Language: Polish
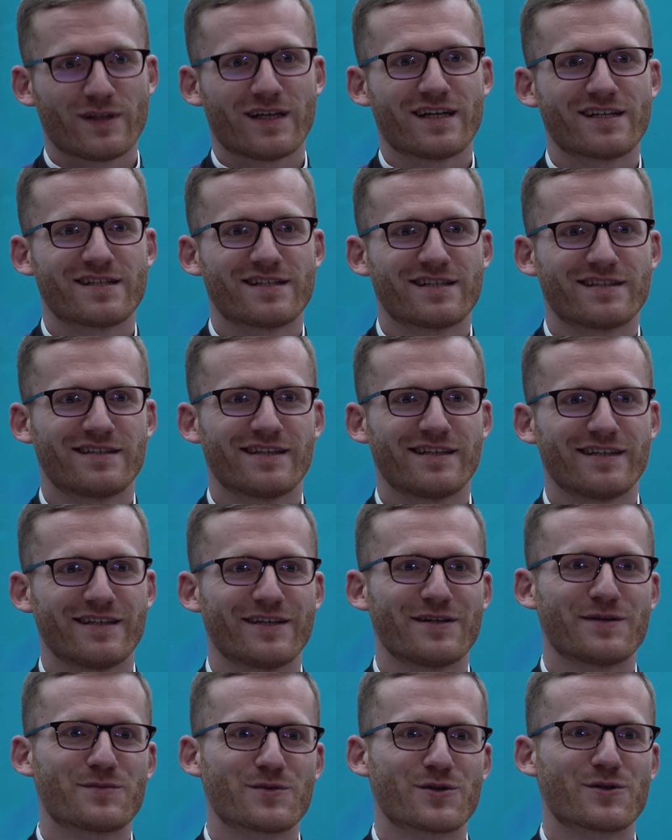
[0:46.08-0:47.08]
tak, że te
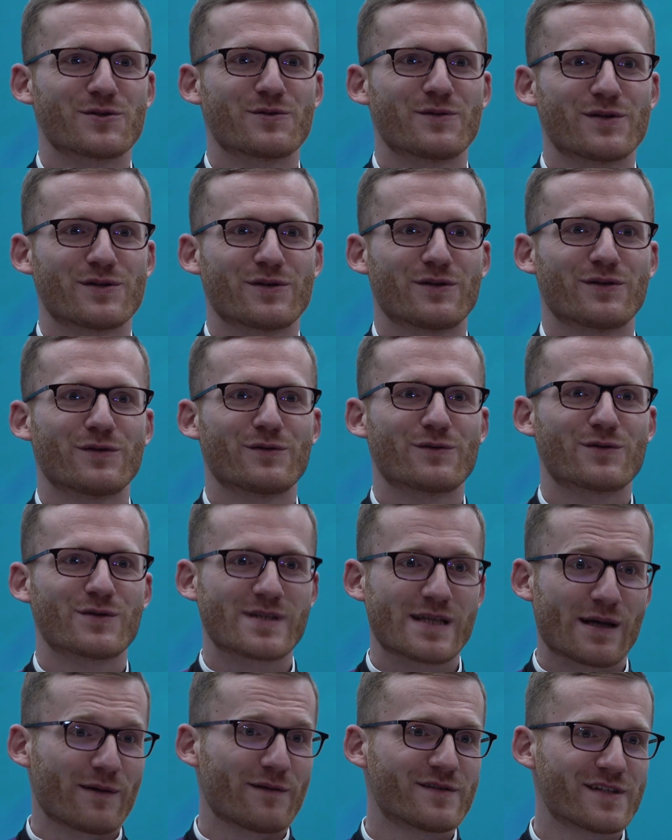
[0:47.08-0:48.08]
ich przyszłe żony już
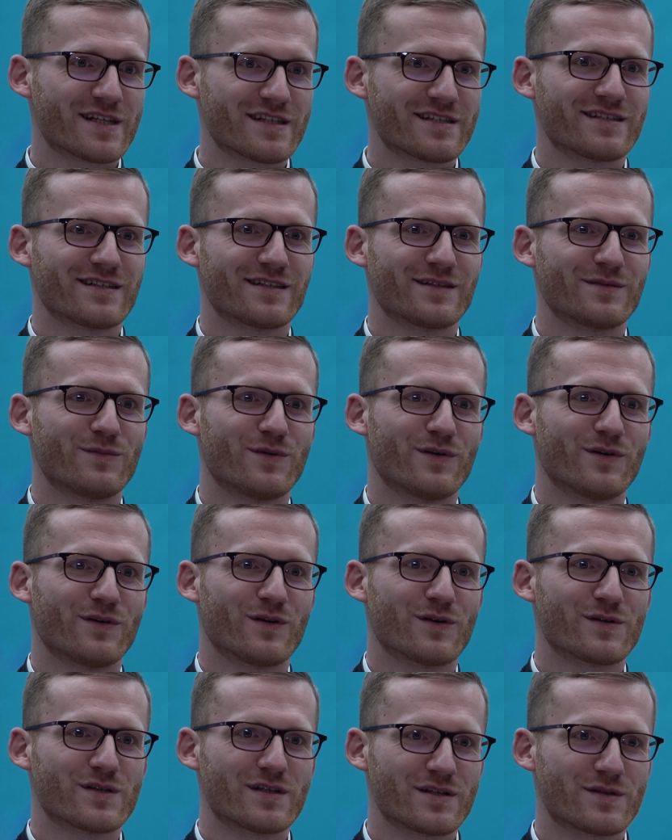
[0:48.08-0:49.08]
znałem wcześniej, bo
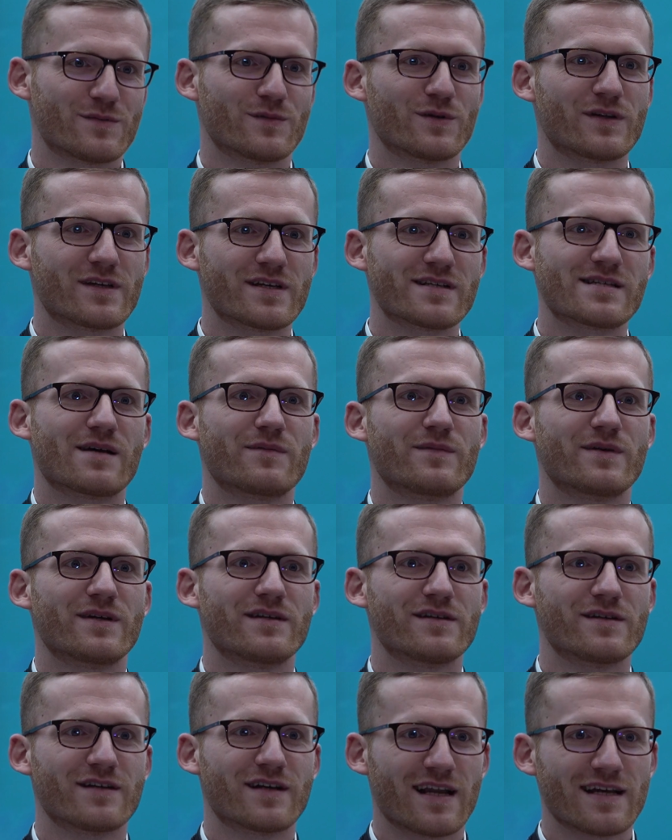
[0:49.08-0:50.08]
chodziliśmy do tej
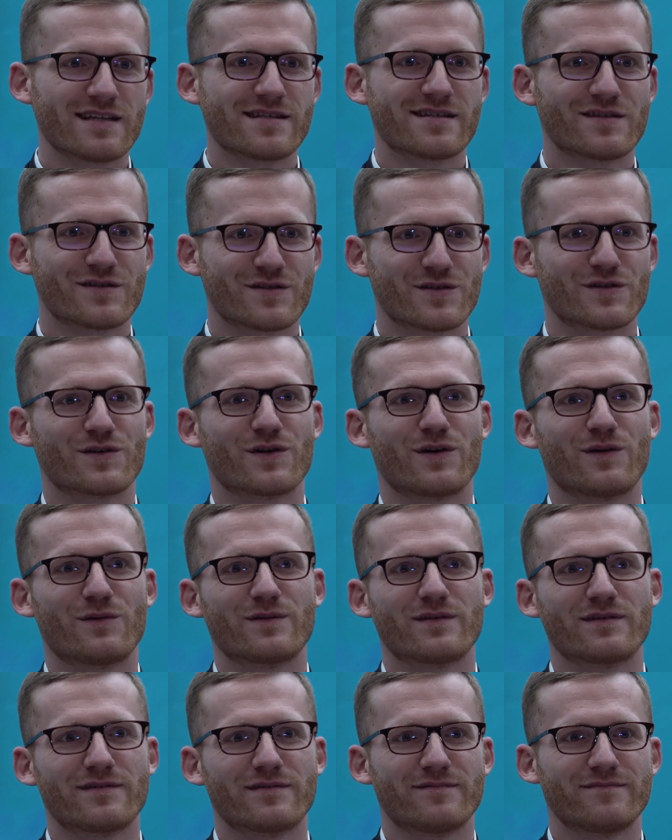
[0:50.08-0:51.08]
samej klasy czy
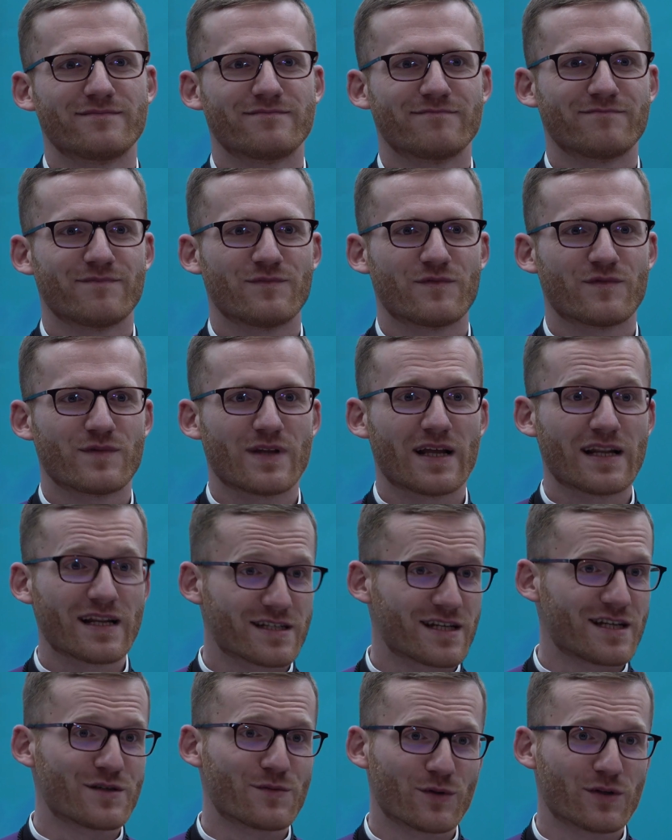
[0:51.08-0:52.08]
szkoły,
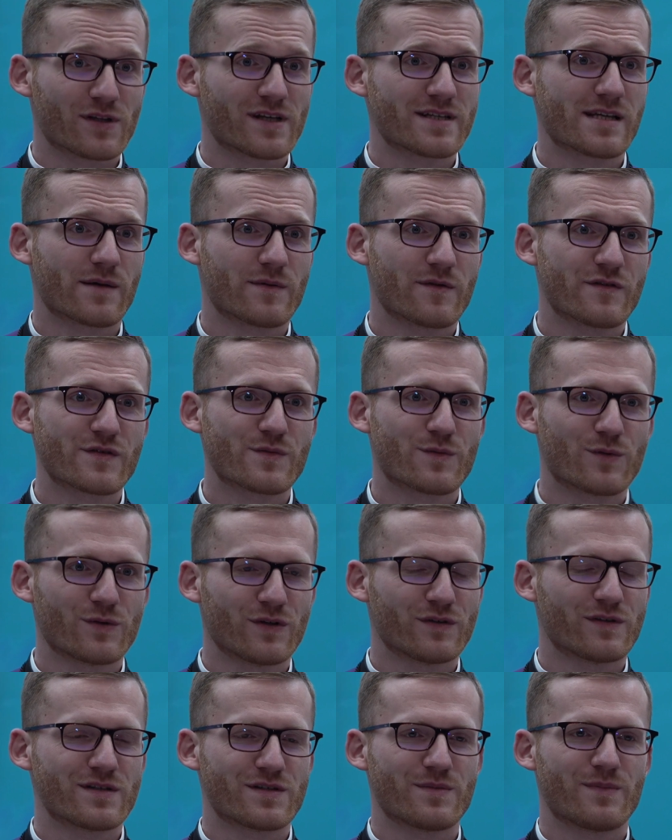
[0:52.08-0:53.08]
należeliśmy do tej samej
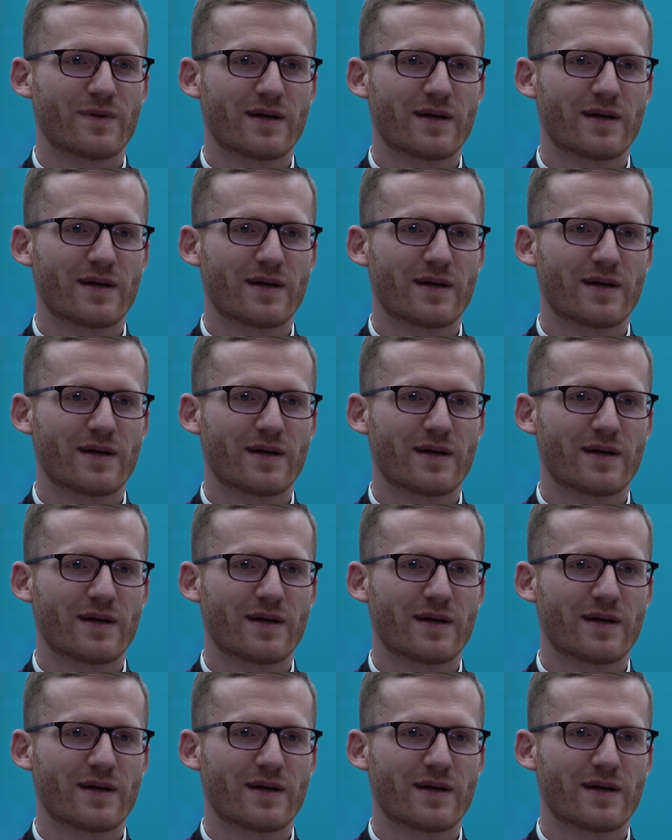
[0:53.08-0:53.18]
wspólnoty czy